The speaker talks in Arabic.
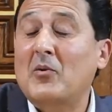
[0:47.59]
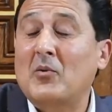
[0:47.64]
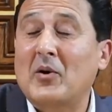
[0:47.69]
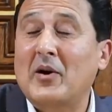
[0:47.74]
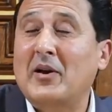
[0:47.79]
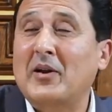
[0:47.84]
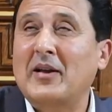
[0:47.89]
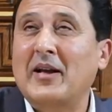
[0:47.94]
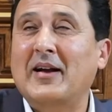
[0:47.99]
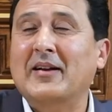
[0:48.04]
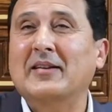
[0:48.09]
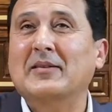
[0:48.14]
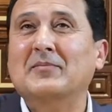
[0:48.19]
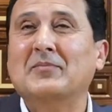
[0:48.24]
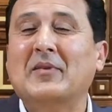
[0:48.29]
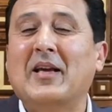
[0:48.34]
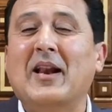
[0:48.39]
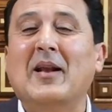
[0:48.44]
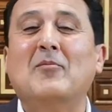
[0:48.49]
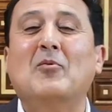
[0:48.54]
و... يعني
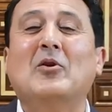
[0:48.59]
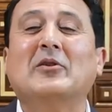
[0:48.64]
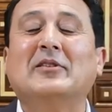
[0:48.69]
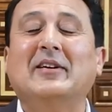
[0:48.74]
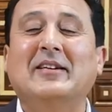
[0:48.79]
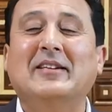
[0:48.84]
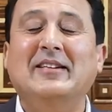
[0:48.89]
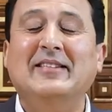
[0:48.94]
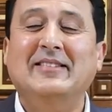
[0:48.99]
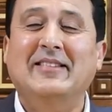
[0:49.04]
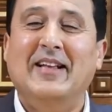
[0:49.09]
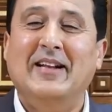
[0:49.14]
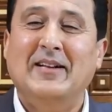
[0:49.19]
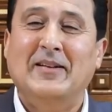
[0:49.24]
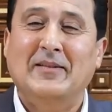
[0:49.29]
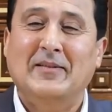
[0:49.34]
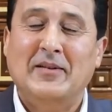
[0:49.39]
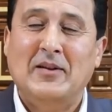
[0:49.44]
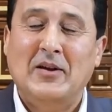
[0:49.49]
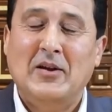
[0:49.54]
كلام واضح جدا
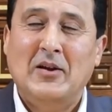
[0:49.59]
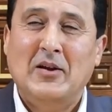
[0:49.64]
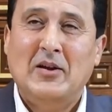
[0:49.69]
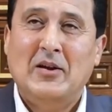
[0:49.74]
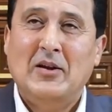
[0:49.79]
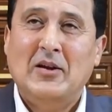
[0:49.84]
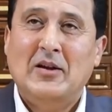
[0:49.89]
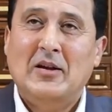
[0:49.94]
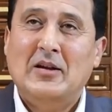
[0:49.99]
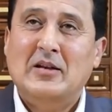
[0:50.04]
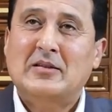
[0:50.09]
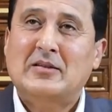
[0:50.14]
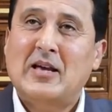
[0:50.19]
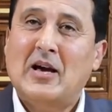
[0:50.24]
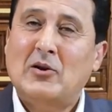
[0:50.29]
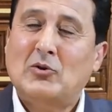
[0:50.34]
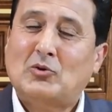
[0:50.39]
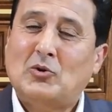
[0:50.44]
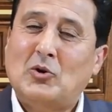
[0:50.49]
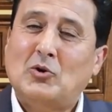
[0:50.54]

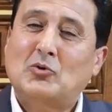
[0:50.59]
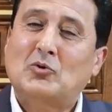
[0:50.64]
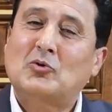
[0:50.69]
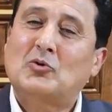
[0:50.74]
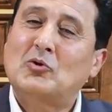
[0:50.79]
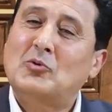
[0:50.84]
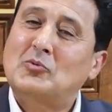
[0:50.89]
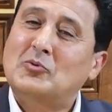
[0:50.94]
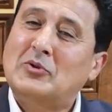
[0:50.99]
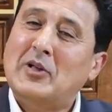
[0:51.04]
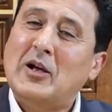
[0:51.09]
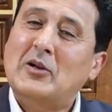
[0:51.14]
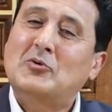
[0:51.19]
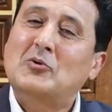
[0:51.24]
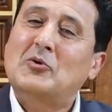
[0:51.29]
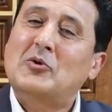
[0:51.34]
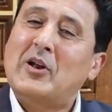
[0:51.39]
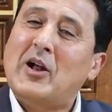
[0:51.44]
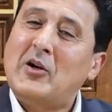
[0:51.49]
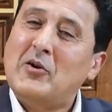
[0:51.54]
اسالوا تعطوا اطلبوا
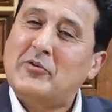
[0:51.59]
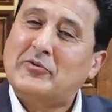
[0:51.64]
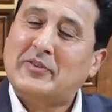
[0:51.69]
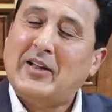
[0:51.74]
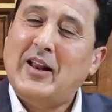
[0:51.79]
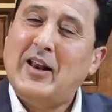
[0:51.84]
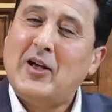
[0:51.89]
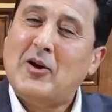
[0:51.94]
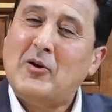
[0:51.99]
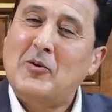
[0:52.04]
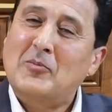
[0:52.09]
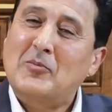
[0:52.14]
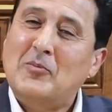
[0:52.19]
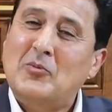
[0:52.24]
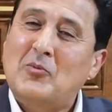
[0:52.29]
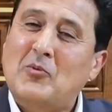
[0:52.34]
تجدوا اقرأوا يفتح لكم